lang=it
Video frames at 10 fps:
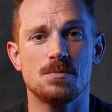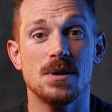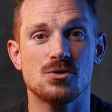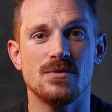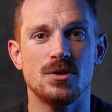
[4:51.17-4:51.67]

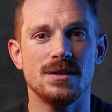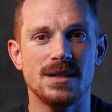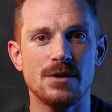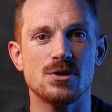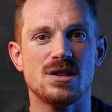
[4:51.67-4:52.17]
Spesso e
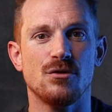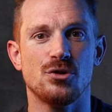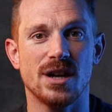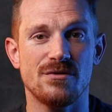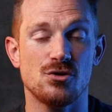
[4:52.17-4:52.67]
volentieri questi
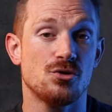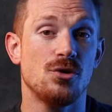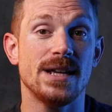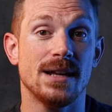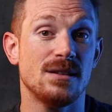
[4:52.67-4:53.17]
fotografi
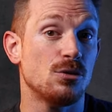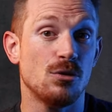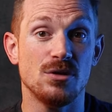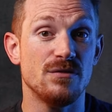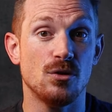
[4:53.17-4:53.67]
sono lì a
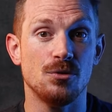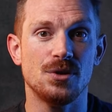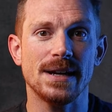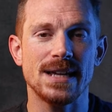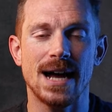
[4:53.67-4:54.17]
titolo di
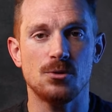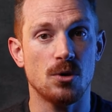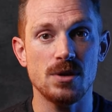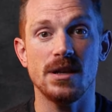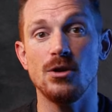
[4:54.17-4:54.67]
volontariato
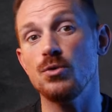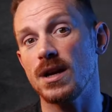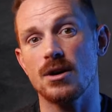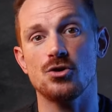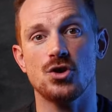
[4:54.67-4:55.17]
e quindi
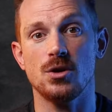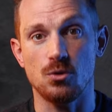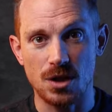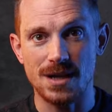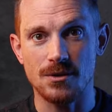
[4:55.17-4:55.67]
l'unica cosa che
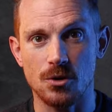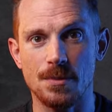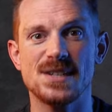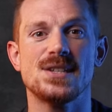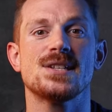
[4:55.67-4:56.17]
ottengono
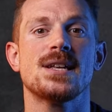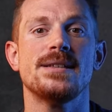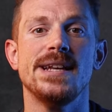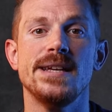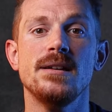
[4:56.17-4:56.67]
per essere
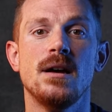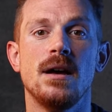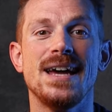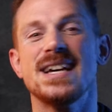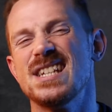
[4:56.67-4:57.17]
stati lì
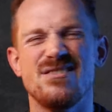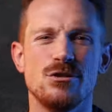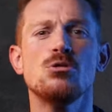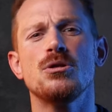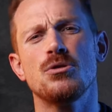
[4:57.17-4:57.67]
è che si
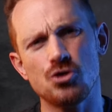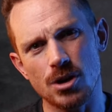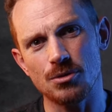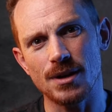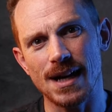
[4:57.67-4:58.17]
vedono il
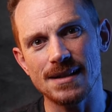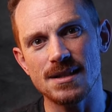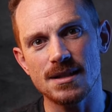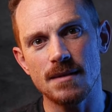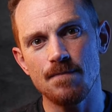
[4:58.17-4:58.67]
concerto
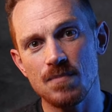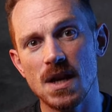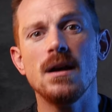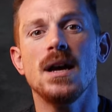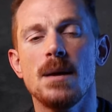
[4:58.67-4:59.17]
gratis,
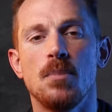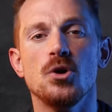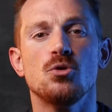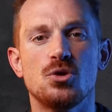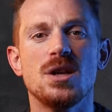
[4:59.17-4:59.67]
e
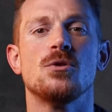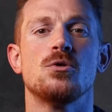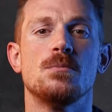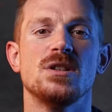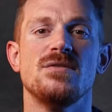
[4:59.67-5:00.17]
poi
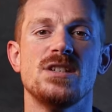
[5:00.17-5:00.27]
ottengono un po'